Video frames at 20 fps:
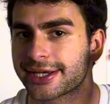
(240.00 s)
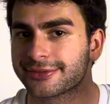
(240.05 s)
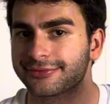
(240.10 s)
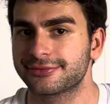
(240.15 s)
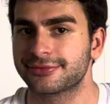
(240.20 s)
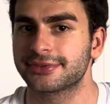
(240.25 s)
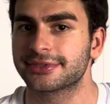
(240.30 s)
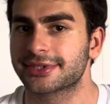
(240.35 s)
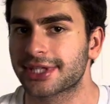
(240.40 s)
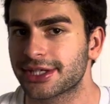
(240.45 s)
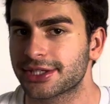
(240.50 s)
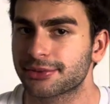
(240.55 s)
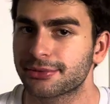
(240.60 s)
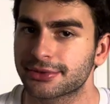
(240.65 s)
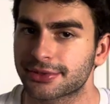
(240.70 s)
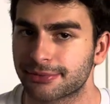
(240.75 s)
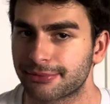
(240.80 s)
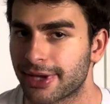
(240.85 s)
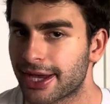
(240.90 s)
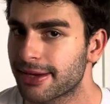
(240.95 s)
não entendi
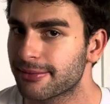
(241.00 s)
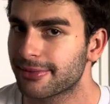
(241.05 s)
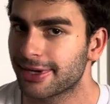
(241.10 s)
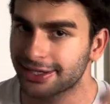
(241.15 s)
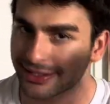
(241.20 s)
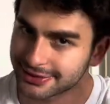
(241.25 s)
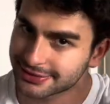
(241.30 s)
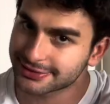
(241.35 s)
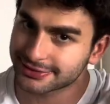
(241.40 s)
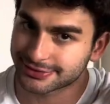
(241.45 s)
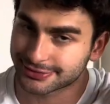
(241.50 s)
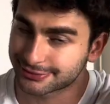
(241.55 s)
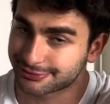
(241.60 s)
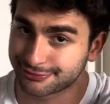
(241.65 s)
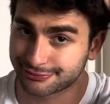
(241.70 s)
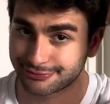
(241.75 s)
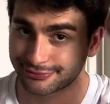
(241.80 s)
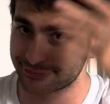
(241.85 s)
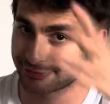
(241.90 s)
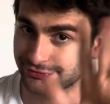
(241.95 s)
muito bem, mas
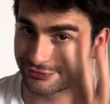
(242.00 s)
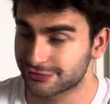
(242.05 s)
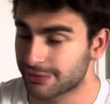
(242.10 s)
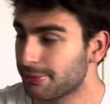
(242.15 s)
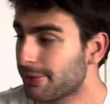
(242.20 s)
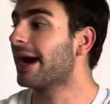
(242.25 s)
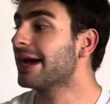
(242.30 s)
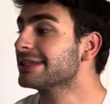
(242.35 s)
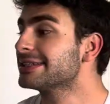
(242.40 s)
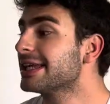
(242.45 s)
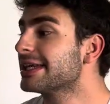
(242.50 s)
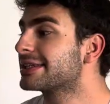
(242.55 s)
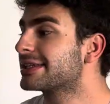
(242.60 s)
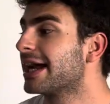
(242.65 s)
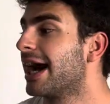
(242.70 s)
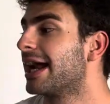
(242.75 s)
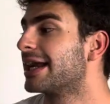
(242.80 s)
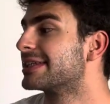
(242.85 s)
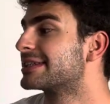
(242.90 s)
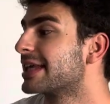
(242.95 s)
Vamos Mais
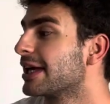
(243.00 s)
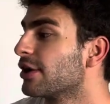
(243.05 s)
detalhes,